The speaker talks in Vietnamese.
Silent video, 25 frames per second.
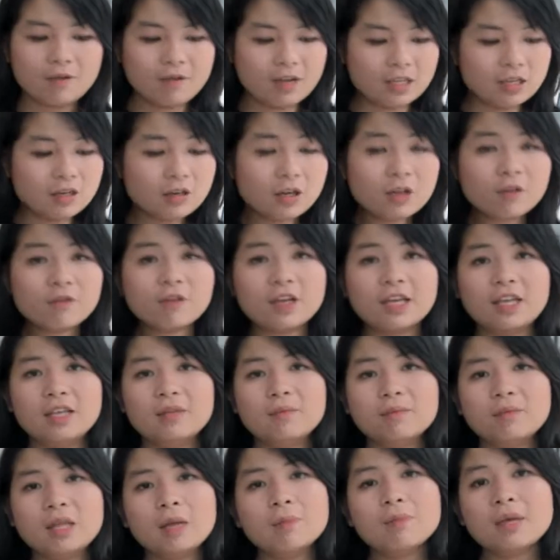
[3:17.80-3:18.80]
và thưa quý
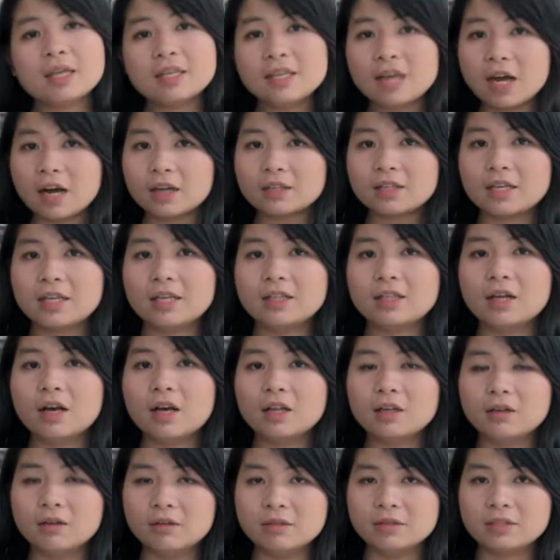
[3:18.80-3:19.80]
vị, đến bây giờ thì
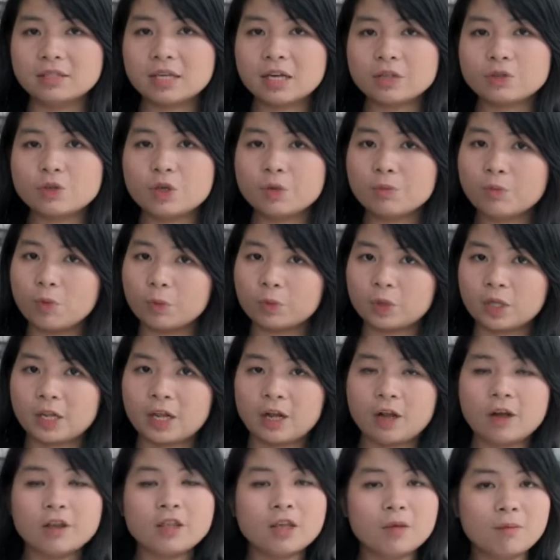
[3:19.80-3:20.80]
thời lượng cho chuyên mục tuần
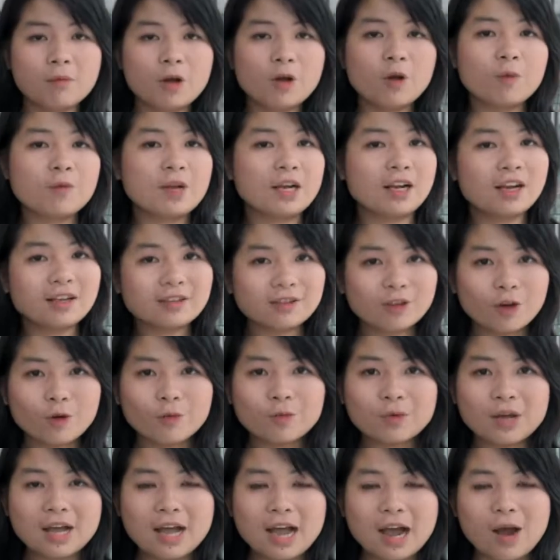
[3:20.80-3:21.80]
này có gì mới cũng đã kết thúc.